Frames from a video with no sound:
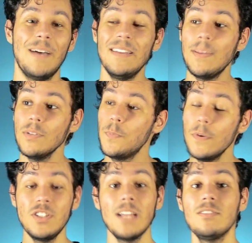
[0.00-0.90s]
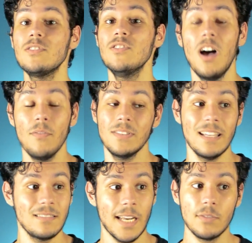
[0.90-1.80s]
Também temos projetos novos a
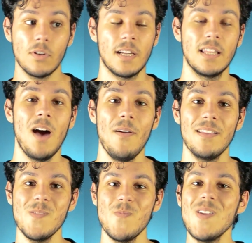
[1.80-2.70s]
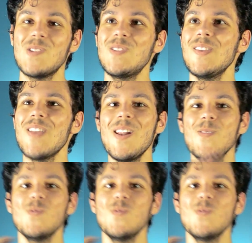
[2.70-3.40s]
entrar no canal e também cenário